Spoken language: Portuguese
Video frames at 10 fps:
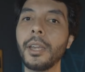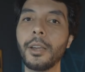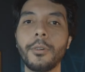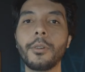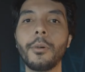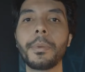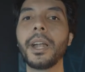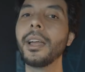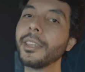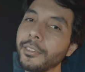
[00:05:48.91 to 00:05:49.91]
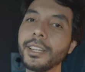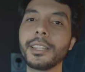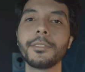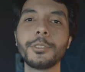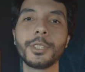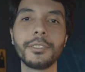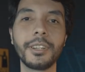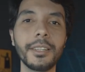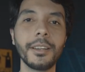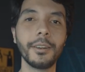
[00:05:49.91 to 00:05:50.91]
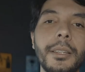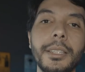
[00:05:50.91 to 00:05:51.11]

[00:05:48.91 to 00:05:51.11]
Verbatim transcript: eu vou comprar e vai ter vídeo aqui no canal.